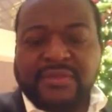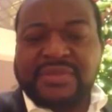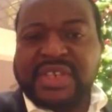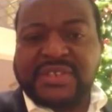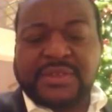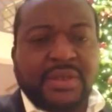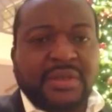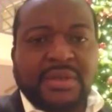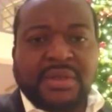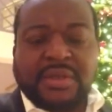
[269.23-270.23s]
Vous êtes
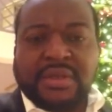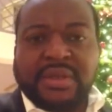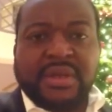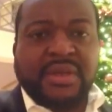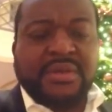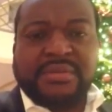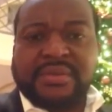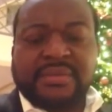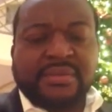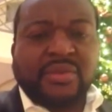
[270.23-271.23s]
euh, euh,
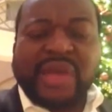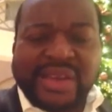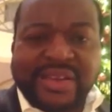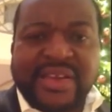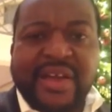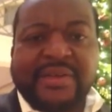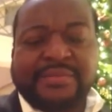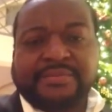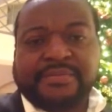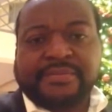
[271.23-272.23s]
au Canada.
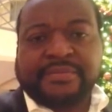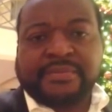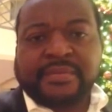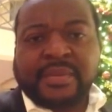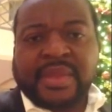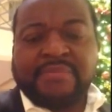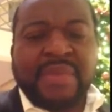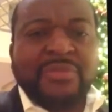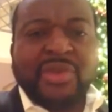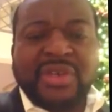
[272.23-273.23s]

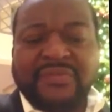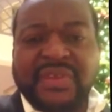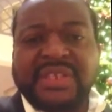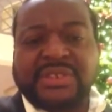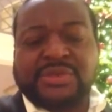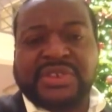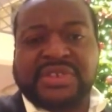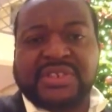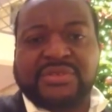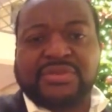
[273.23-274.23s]
Même dans les villes ici aux
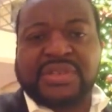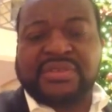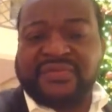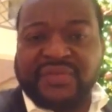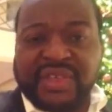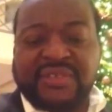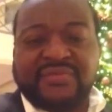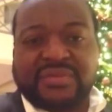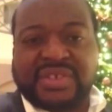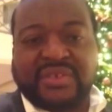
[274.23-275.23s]
États-Unis,
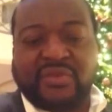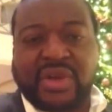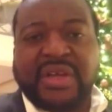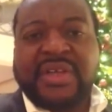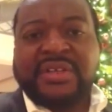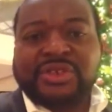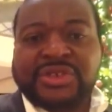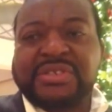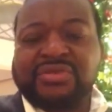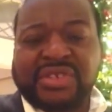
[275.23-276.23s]
faites-vous savoir.
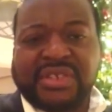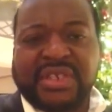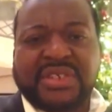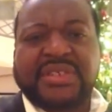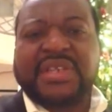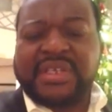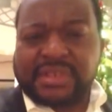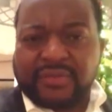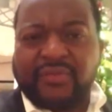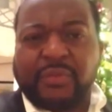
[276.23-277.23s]
Ceci nous intéresse.
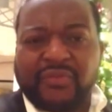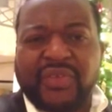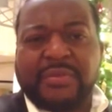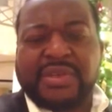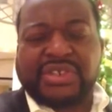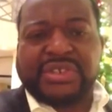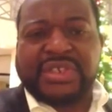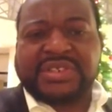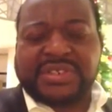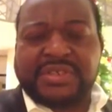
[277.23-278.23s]
Est-ce que vous pouvez
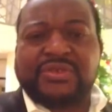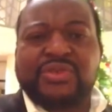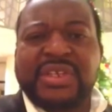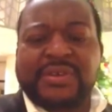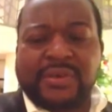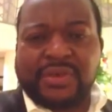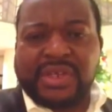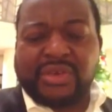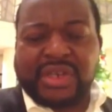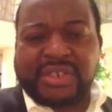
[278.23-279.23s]
imaginer si tous les
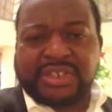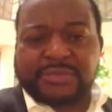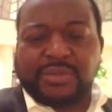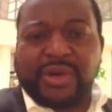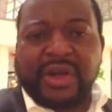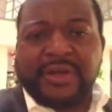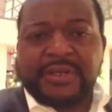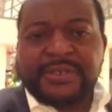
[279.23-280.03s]
Congolais dans la diaspora,